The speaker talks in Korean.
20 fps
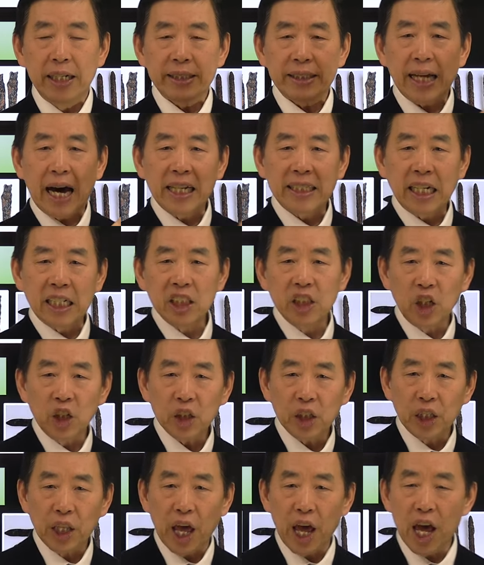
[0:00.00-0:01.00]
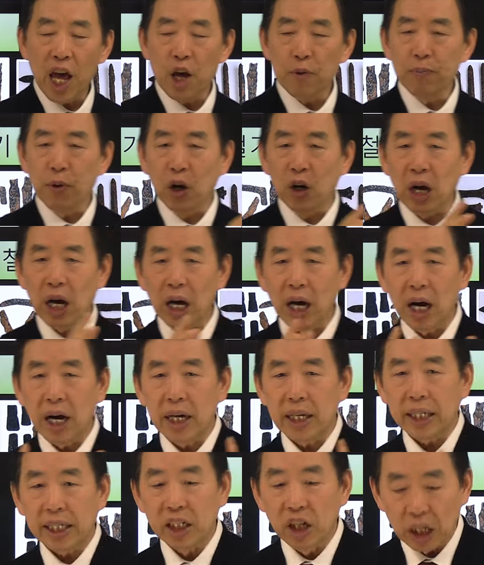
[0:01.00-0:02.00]
사상적
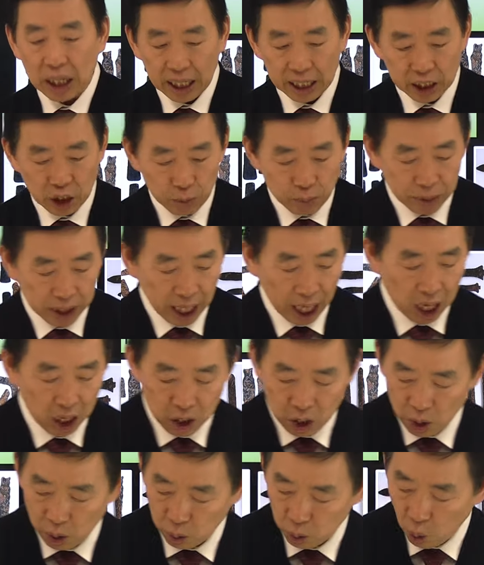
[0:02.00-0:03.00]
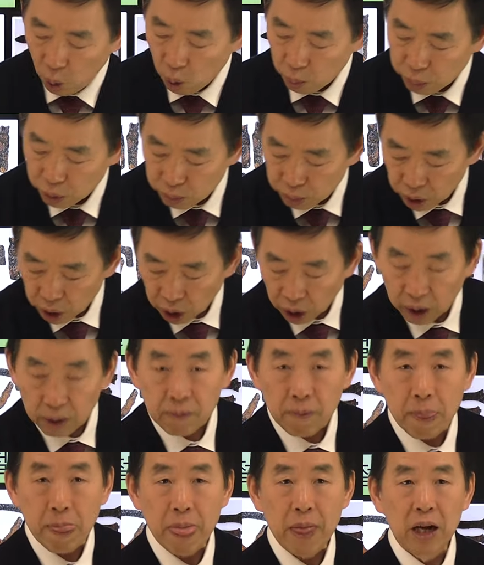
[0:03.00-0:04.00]
대변화가 일어나게 됩니다. 이
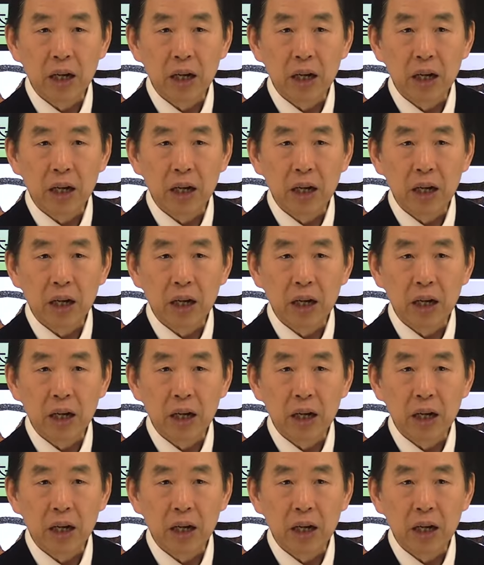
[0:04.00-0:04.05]
부분은